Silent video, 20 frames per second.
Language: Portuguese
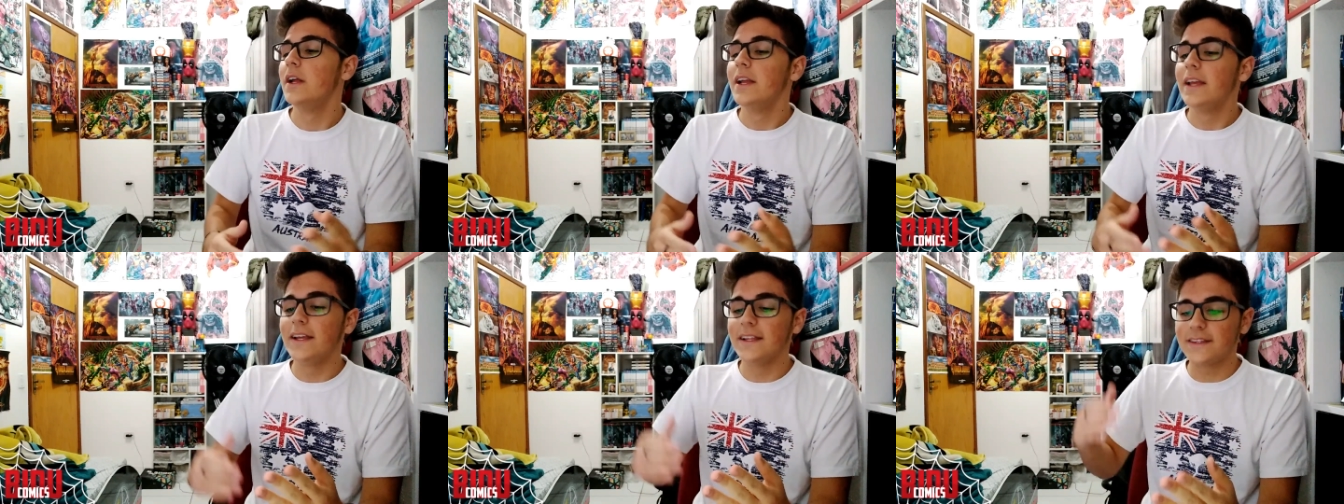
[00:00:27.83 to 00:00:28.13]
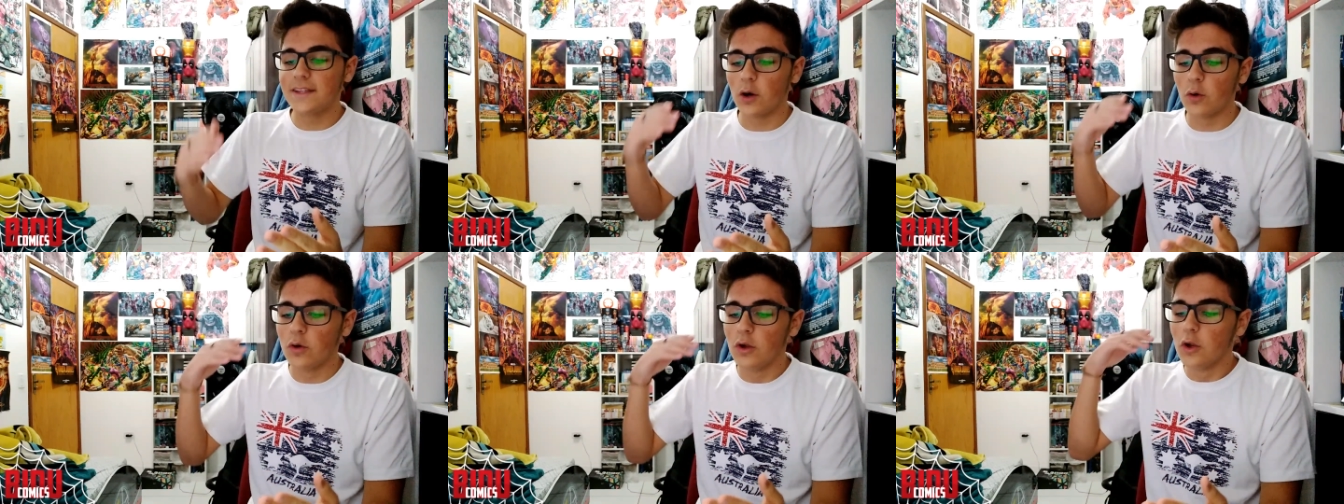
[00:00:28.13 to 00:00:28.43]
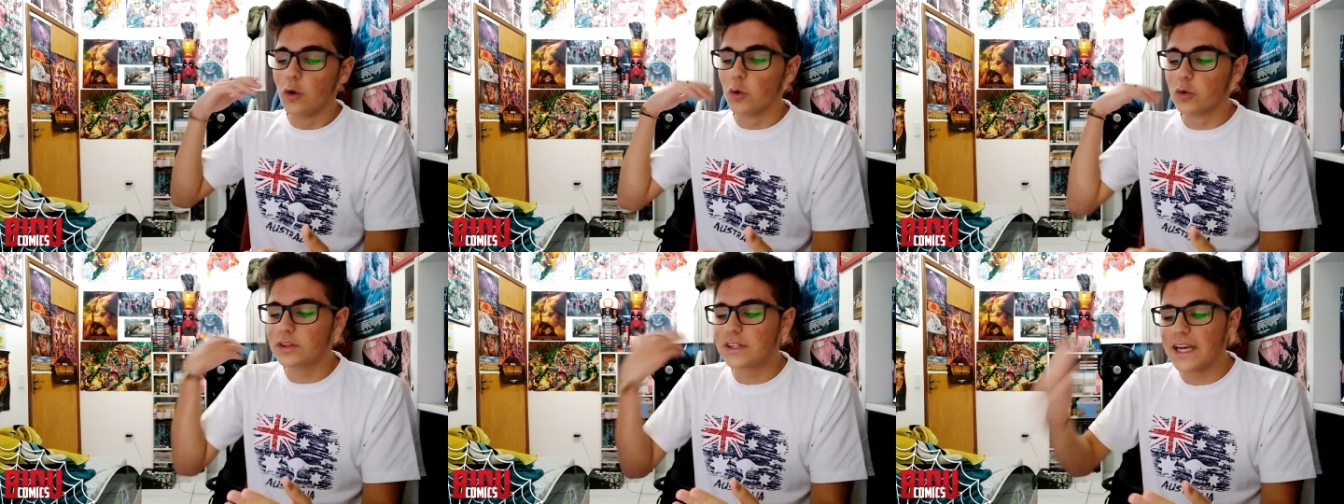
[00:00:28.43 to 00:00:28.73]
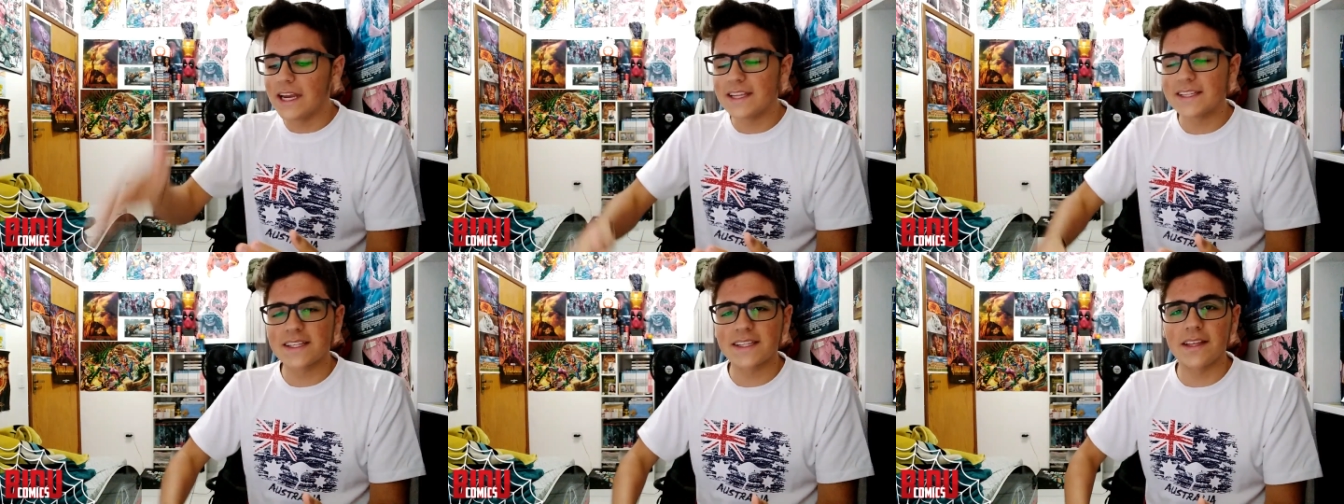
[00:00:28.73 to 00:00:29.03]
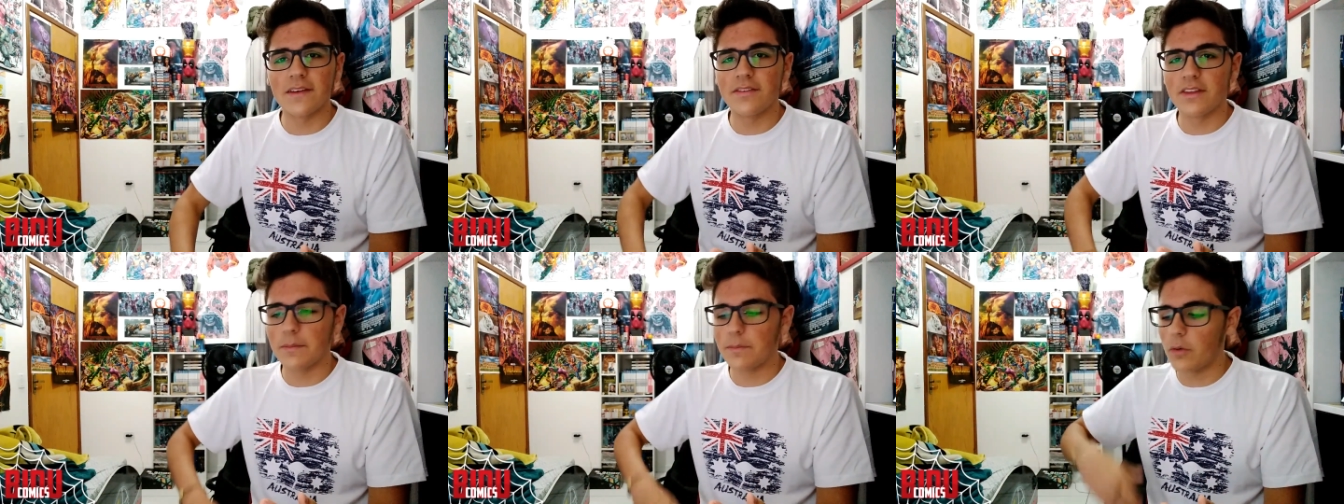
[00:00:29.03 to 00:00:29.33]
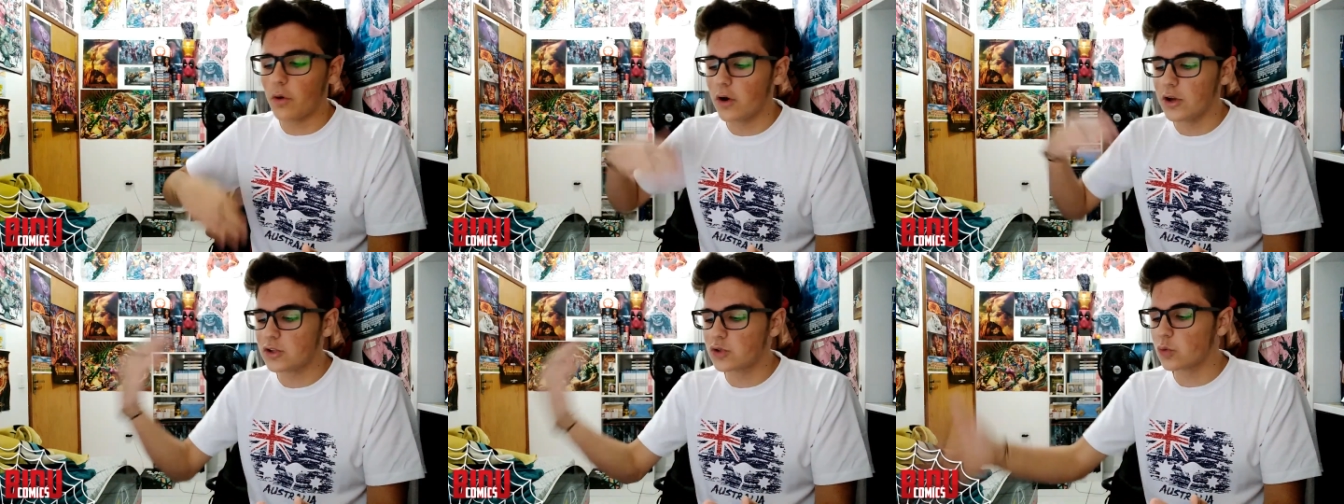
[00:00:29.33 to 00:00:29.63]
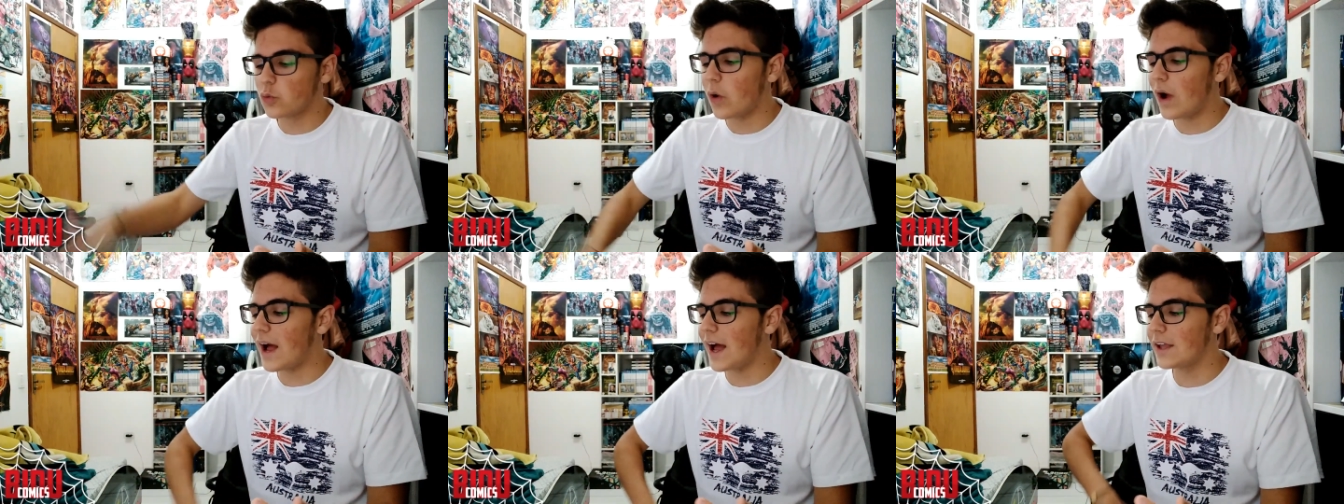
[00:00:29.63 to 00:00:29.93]
Então, o 3 que teve depois, o
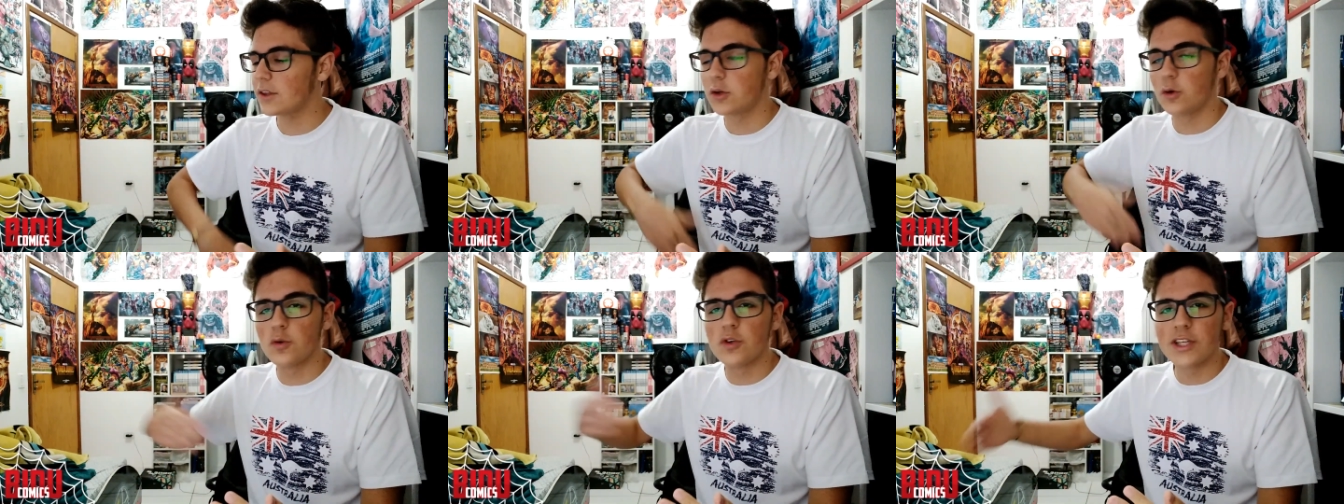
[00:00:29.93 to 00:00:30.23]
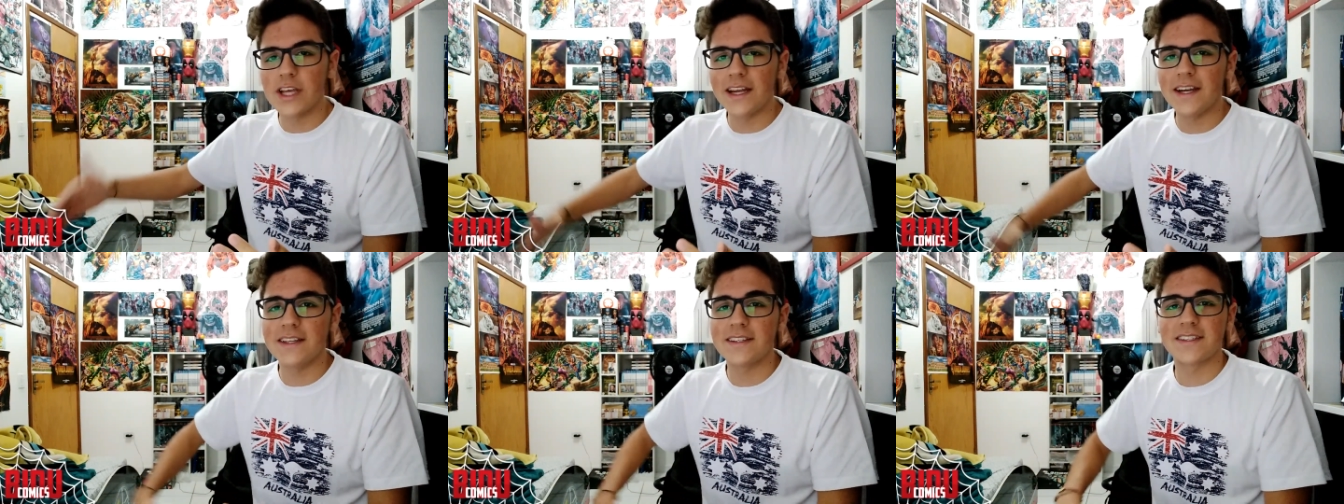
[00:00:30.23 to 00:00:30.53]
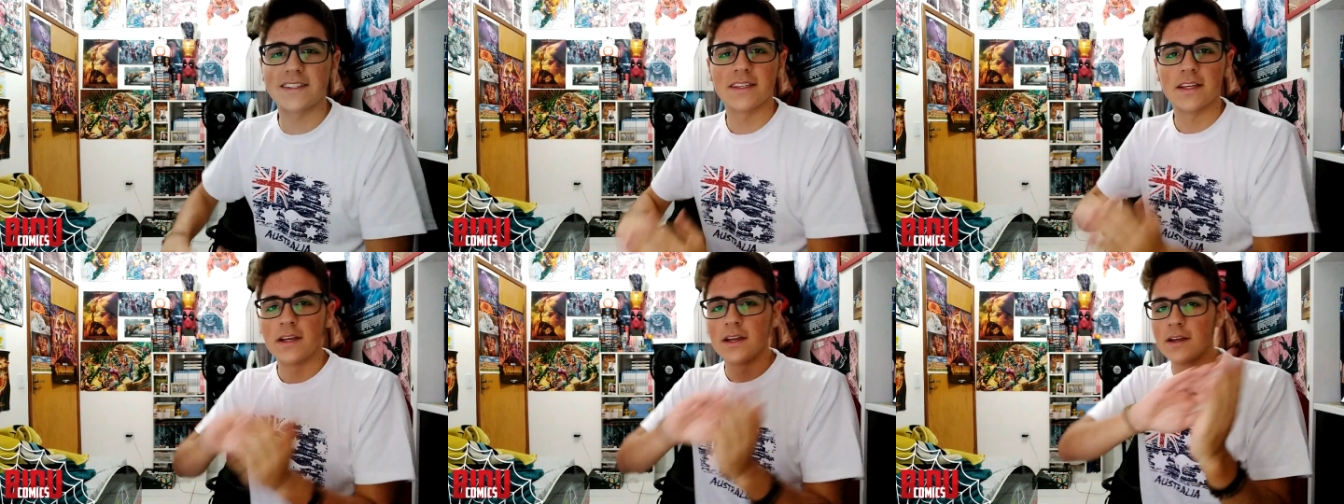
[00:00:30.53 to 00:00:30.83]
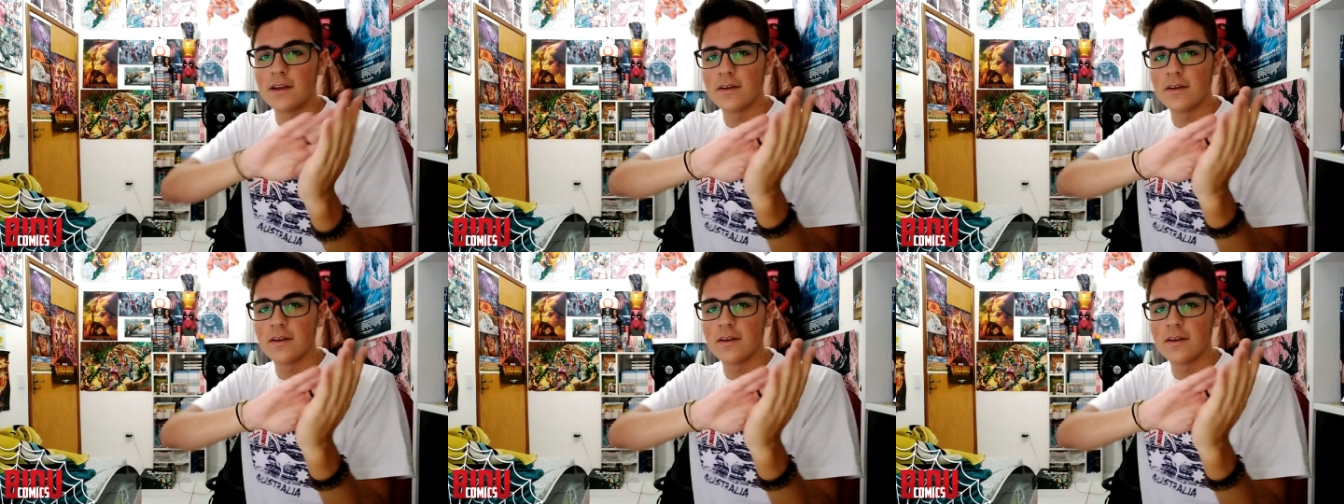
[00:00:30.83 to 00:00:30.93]
4 e o Gênesis,